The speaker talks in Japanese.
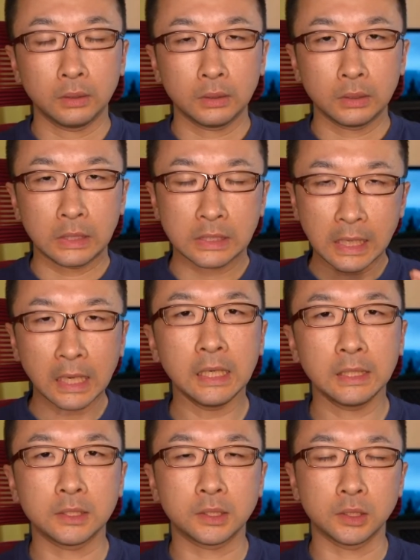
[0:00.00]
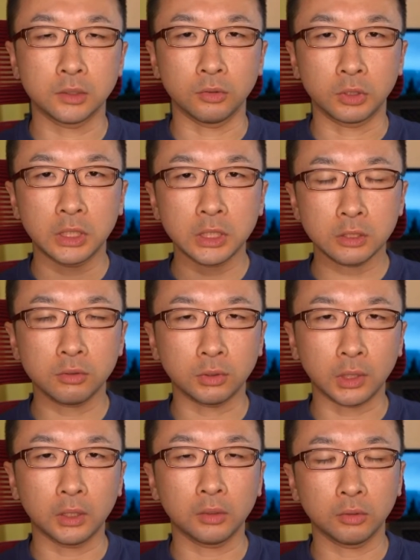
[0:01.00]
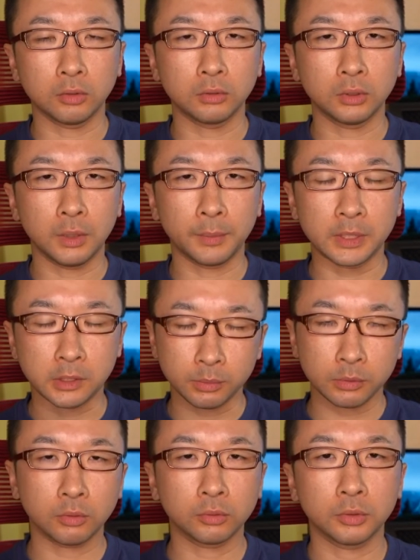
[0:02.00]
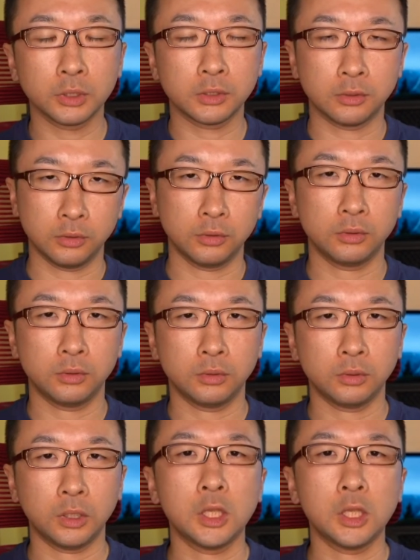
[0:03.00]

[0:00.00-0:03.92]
でさらにですねその記事のタイトルで、まあ、自分ごとにするって